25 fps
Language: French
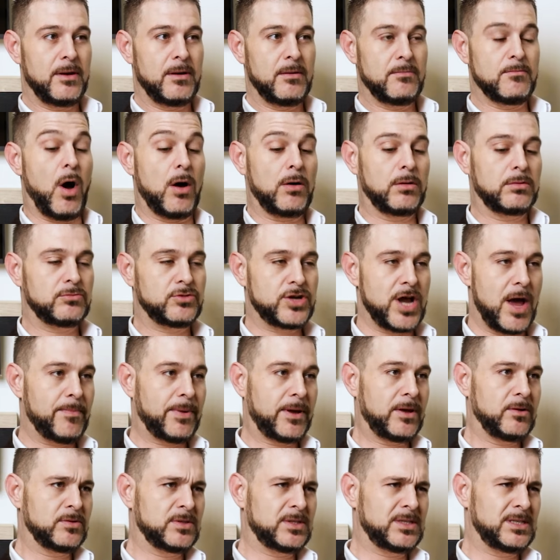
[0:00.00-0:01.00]
Bon, j'ai
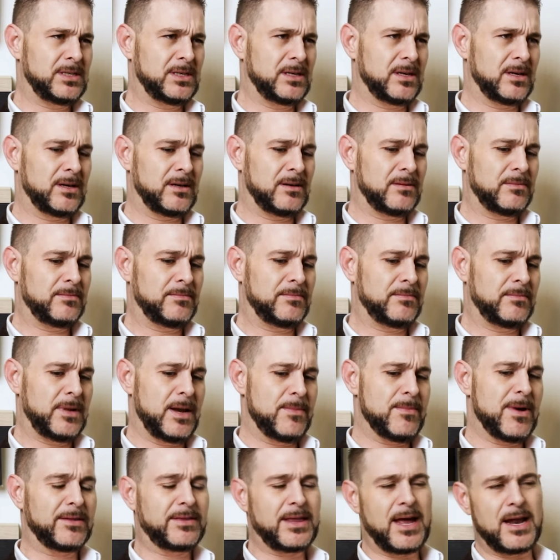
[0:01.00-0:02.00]
appris aussi euh, les
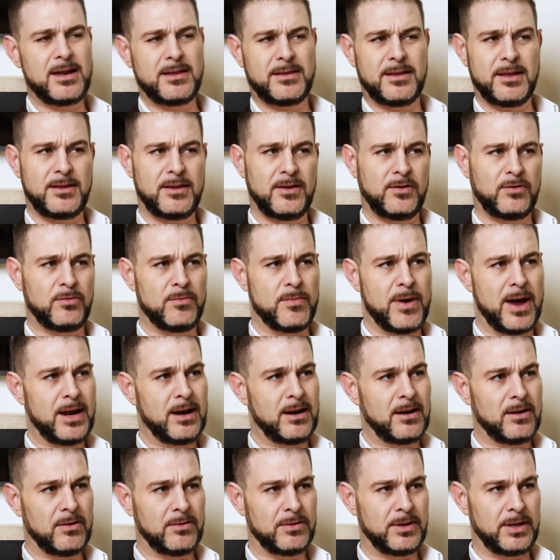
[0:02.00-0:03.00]
mentalités des humains.
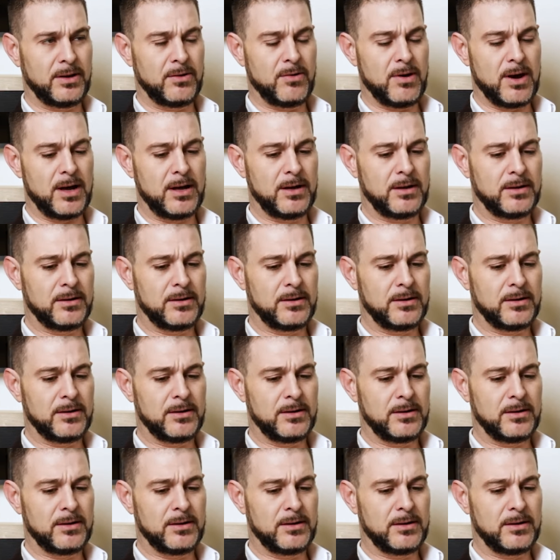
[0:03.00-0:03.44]
Là. On est quoi?